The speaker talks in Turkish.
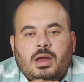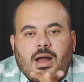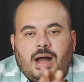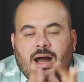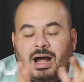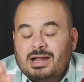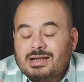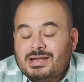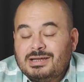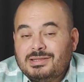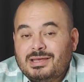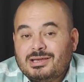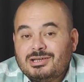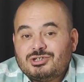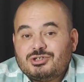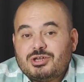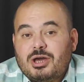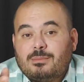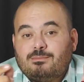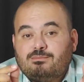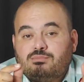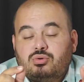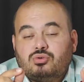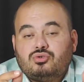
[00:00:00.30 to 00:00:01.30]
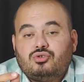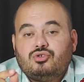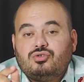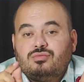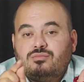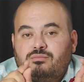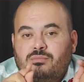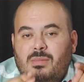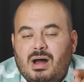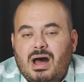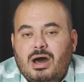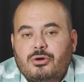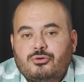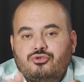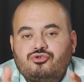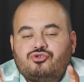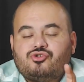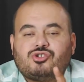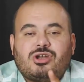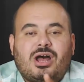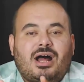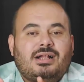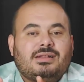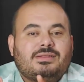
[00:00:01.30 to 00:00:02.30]
Arkadaşlar bugün
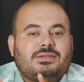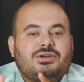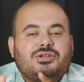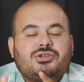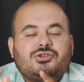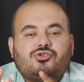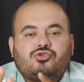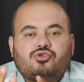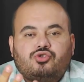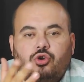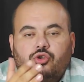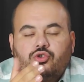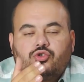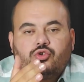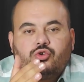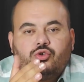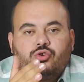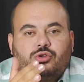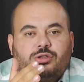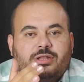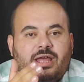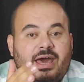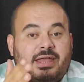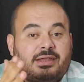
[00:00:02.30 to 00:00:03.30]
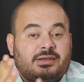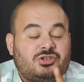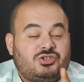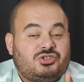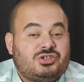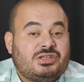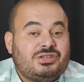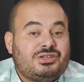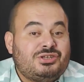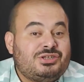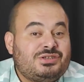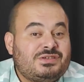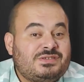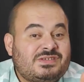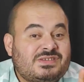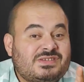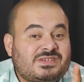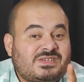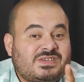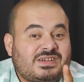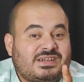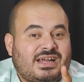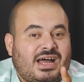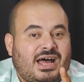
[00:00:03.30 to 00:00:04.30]
maruz kaldığınız kötülükler, canınızı
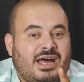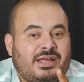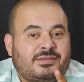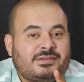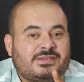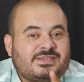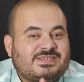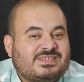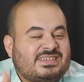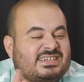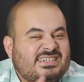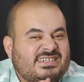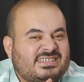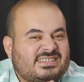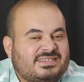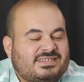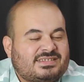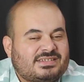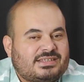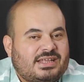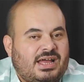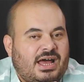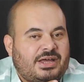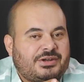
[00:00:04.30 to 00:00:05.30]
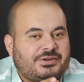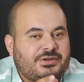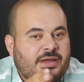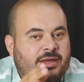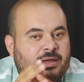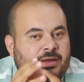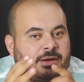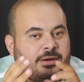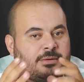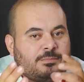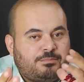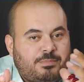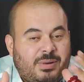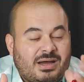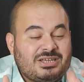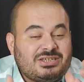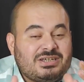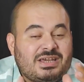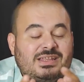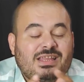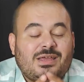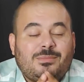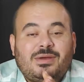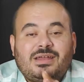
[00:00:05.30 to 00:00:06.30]
sıkan sıkıntılar,
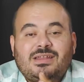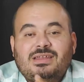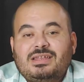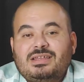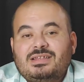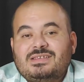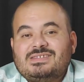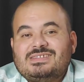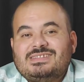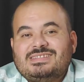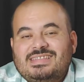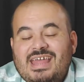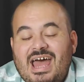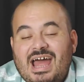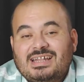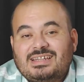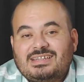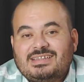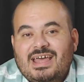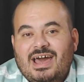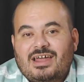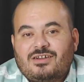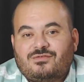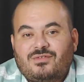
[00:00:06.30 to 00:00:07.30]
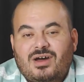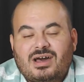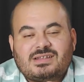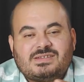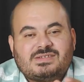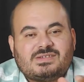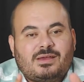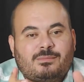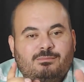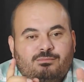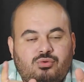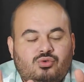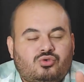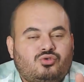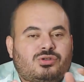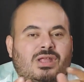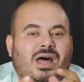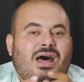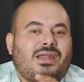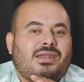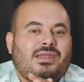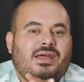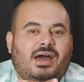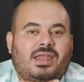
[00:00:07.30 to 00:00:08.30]
baş edemediğiniz dertler varsa
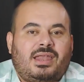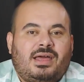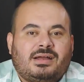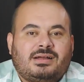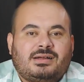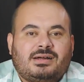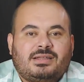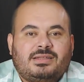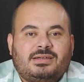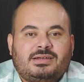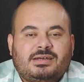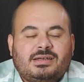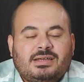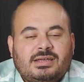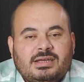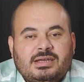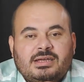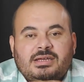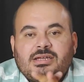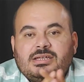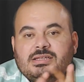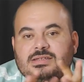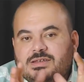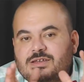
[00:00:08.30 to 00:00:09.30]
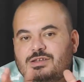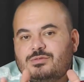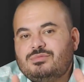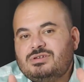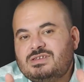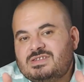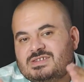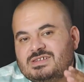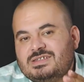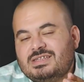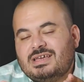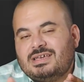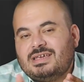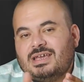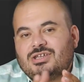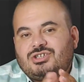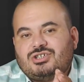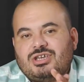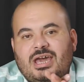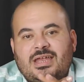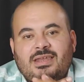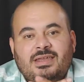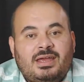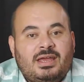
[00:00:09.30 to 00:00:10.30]
bunlarla alakalı Tirmizi'de
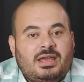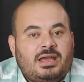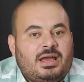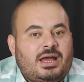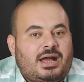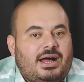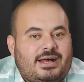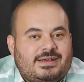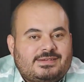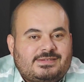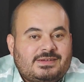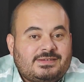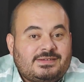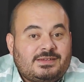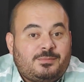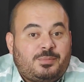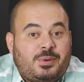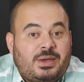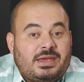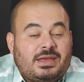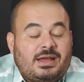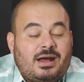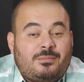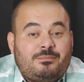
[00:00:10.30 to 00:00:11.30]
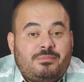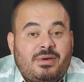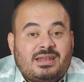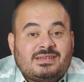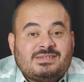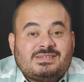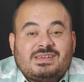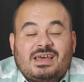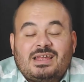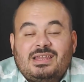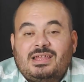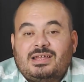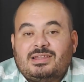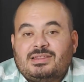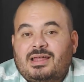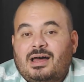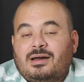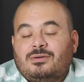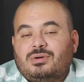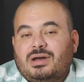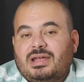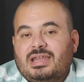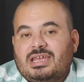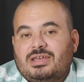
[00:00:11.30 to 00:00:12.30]
geçen Hz. Peygamber
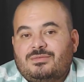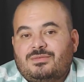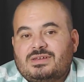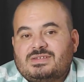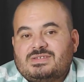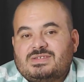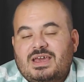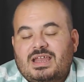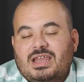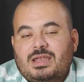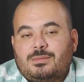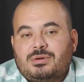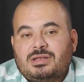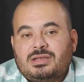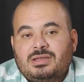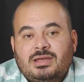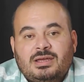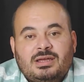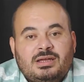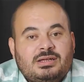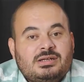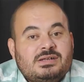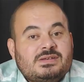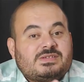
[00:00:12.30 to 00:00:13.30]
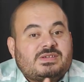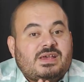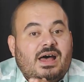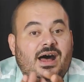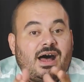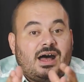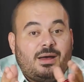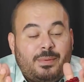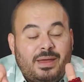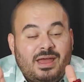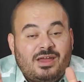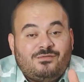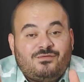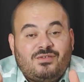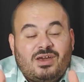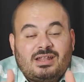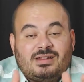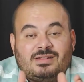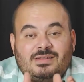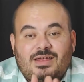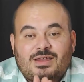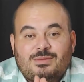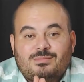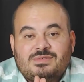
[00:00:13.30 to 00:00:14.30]
sallallahu aleyhi ve sellemin sahabe
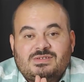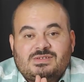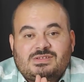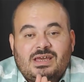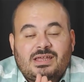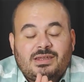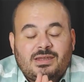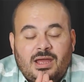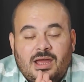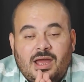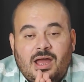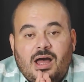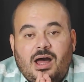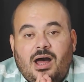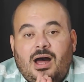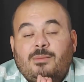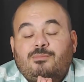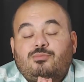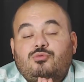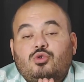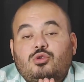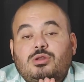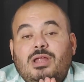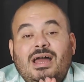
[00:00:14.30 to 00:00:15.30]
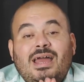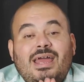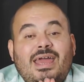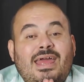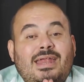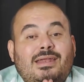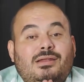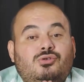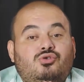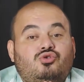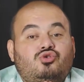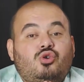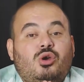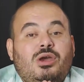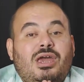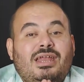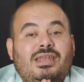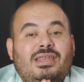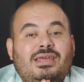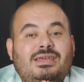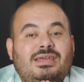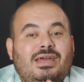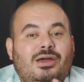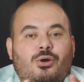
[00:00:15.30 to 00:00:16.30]
efendilerimizden Abdullah
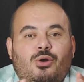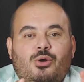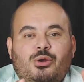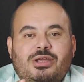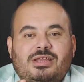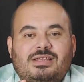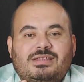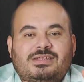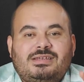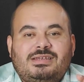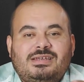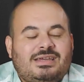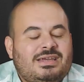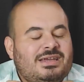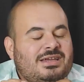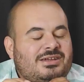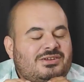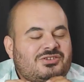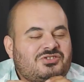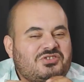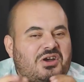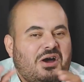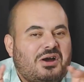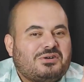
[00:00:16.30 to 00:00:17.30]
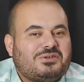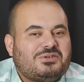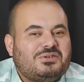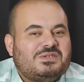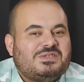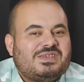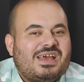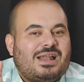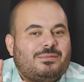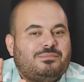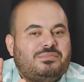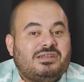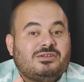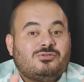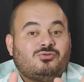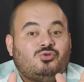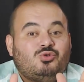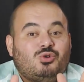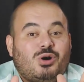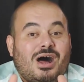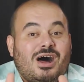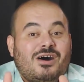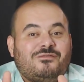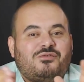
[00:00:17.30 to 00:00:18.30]
el-Cüheni'ye öğrettiği çok güzel bir
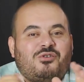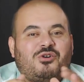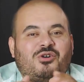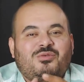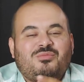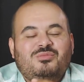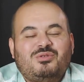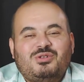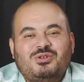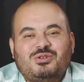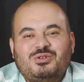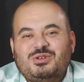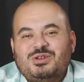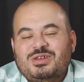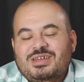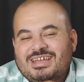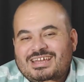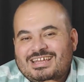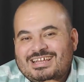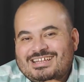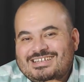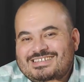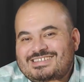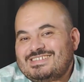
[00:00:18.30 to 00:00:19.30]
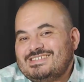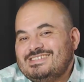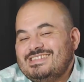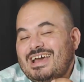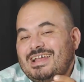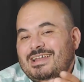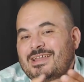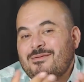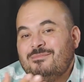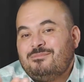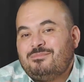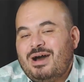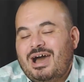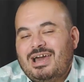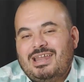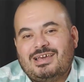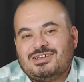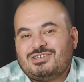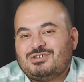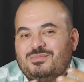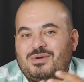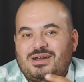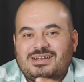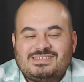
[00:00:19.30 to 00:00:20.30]
dua formülünü sizlerle
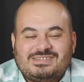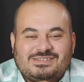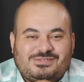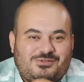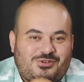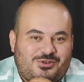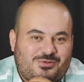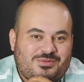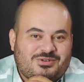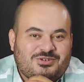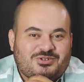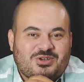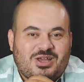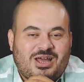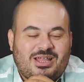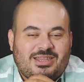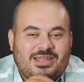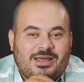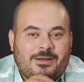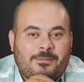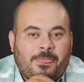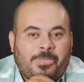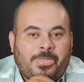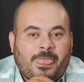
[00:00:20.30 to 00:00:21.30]
paylaşmak istiyorum inşallah.